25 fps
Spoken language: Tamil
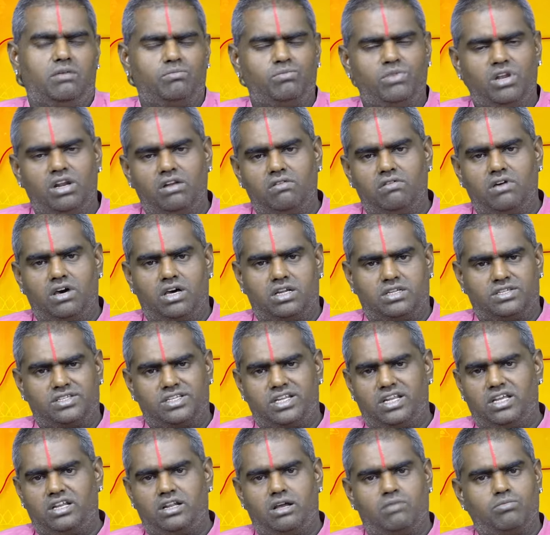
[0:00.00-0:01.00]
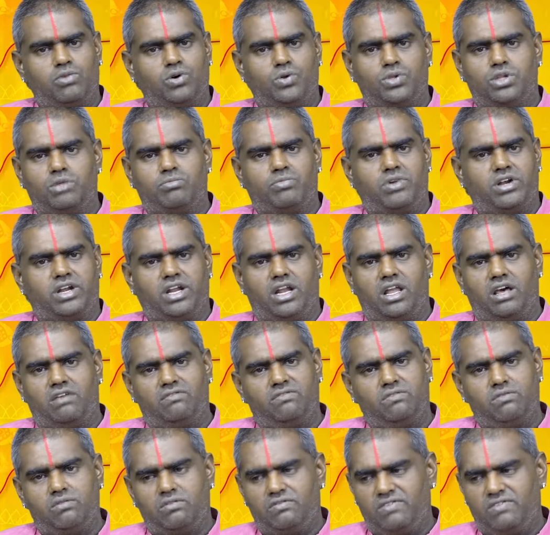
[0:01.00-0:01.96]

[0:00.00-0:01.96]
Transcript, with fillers: வில்வ அர்ச்சனை நம்ம வந்து பண்ணலாம்